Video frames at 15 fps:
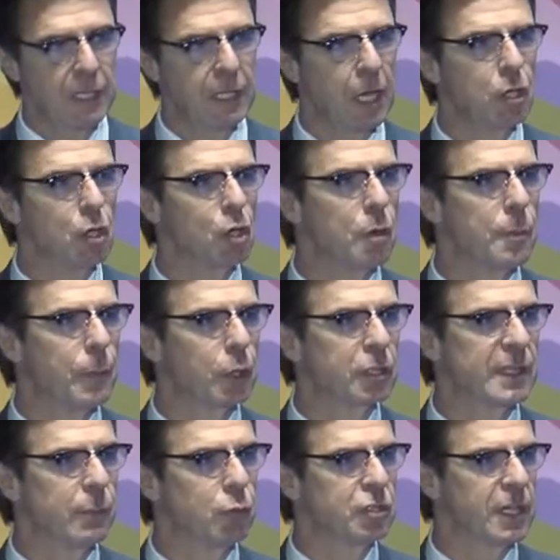Y ello
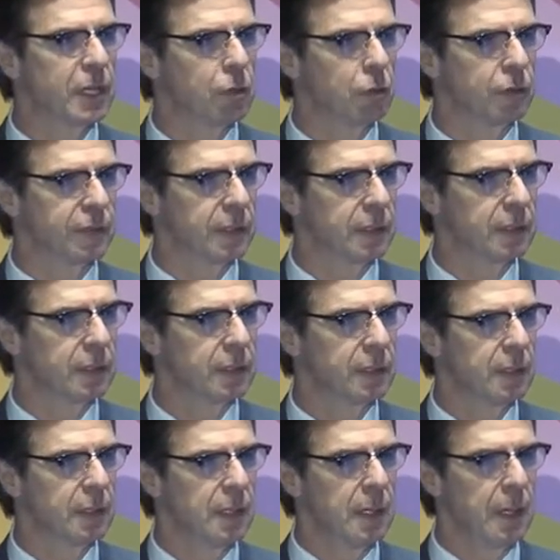comporta muchas cosas,
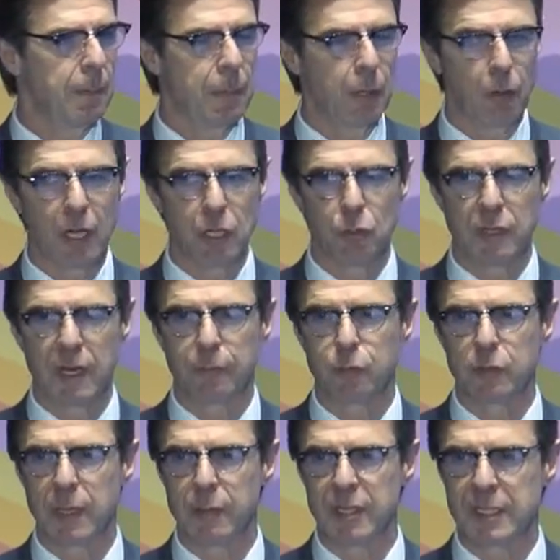pero hay una
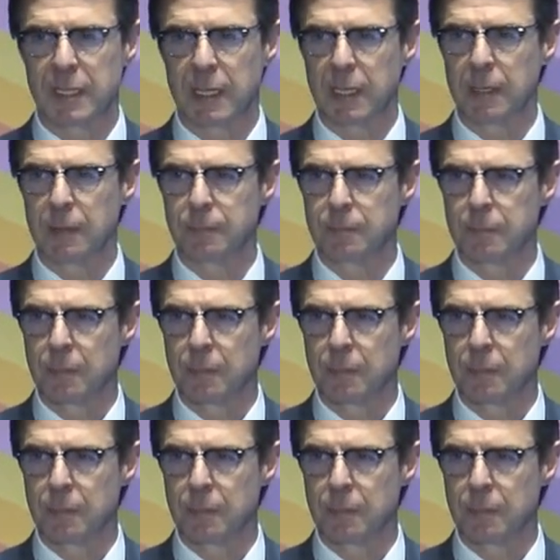fundamental,